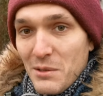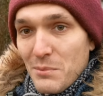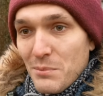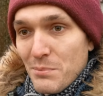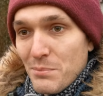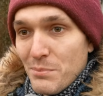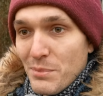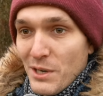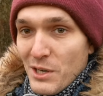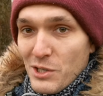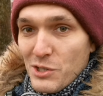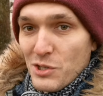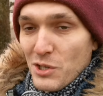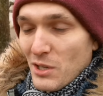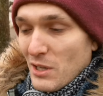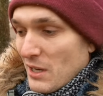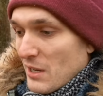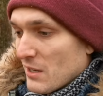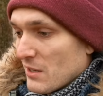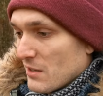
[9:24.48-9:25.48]
этом
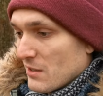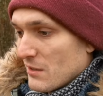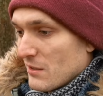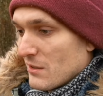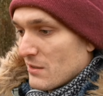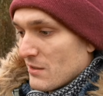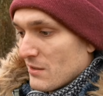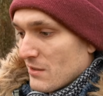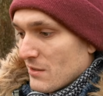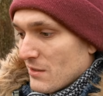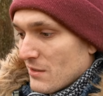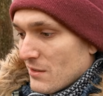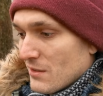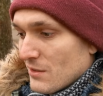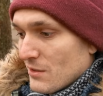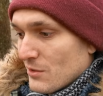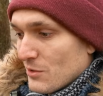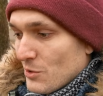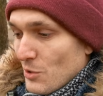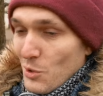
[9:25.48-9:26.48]
пережила
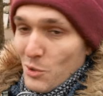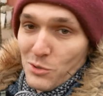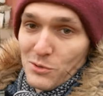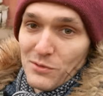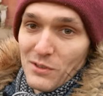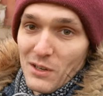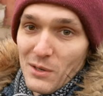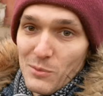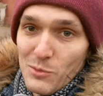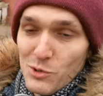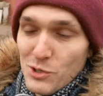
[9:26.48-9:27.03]
трех своих